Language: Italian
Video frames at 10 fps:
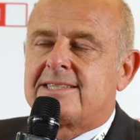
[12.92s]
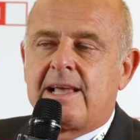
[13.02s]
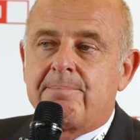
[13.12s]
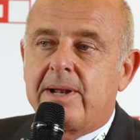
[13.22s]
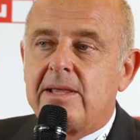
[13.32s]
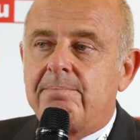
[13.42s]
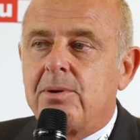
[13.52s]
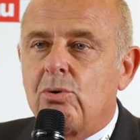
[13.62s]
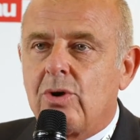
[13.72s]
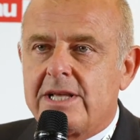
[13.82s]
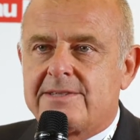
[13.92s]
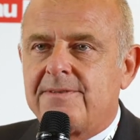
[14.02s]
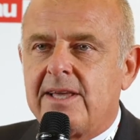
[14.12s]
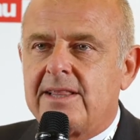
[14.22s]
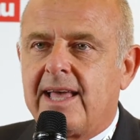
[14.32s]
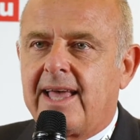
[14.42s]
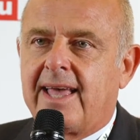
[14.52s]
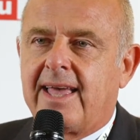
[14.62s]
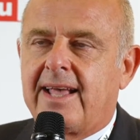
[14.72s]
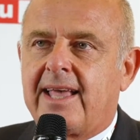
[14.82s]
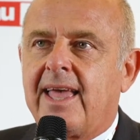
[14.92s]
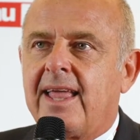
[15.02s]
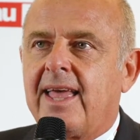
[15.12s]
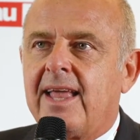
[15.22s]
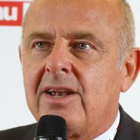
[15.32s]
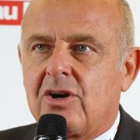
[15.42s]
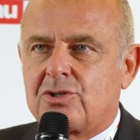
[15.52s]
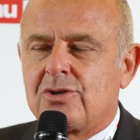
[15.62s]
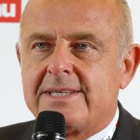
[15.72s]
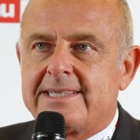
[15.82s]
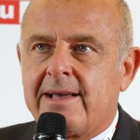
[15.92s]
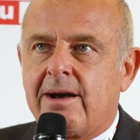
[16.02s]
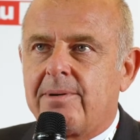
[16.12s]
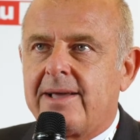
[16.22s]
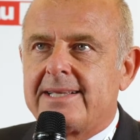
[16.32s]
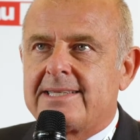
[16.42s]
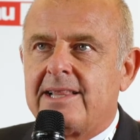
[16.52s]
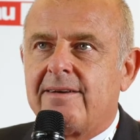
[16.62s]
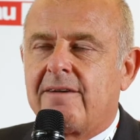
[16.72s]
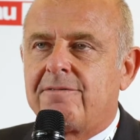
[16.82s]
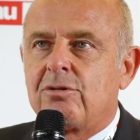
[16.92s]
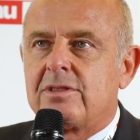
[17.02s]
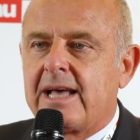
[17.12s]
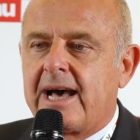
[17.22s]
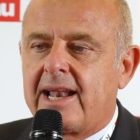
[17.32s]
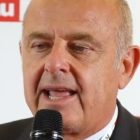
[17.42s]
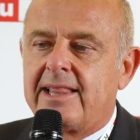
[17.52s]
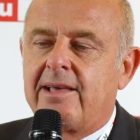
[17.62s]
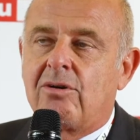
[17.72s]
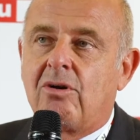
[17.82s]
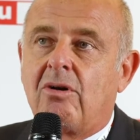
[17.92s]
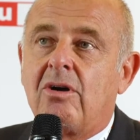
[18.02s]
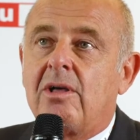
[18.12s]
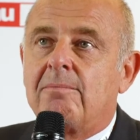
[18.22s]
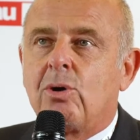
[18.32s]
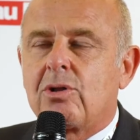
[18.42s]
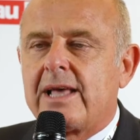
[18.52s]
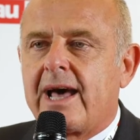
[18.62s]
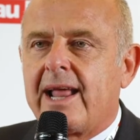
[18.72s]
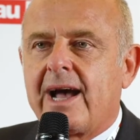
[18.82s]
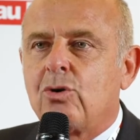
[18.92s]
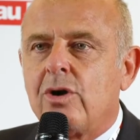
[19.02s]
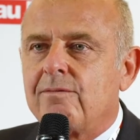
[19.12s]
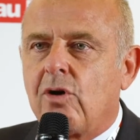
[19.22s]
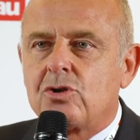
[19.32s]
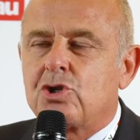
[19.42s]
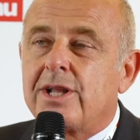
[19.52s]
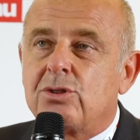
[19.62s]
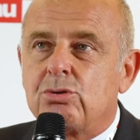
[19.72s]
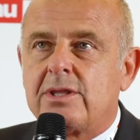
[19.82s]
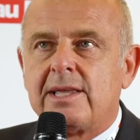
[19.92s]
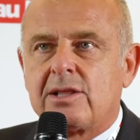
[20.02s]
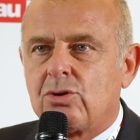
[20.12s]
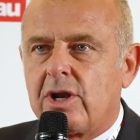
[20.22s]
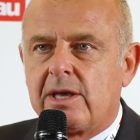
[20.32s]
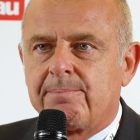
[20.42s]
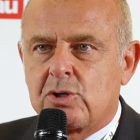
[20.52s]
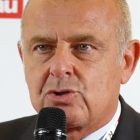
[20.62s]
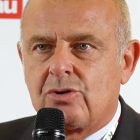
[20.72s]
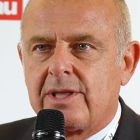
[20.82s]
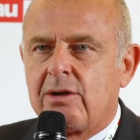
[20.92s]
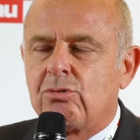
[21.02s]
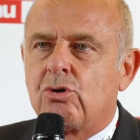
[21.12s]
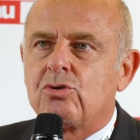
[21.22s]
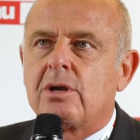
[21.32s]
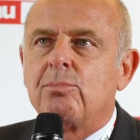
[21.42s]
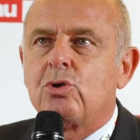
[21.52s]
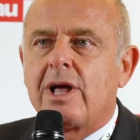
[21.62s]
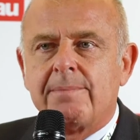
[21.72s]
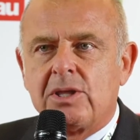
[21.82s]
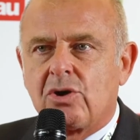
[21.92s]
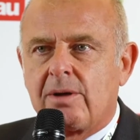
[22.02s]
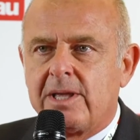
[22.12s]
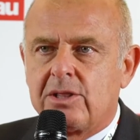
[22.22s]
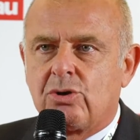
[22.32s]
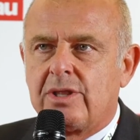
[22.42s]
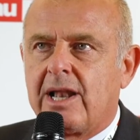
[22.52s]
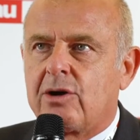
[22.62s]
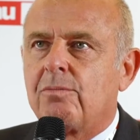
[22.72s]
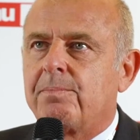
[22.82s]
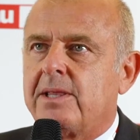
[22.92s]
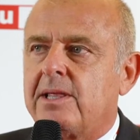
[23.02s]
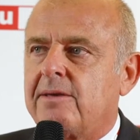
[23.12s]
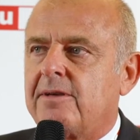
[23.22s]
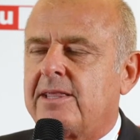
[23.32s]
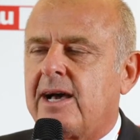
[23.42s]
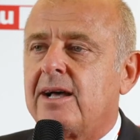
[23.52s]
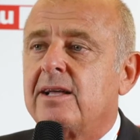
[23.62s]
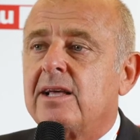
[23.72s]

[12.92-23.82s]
Sempre di più le sfide che il nostro sistema paese deve affrontare devono portare a coinvolgere tutti gli attori che possono dare un contributo al miglioramento della competitività.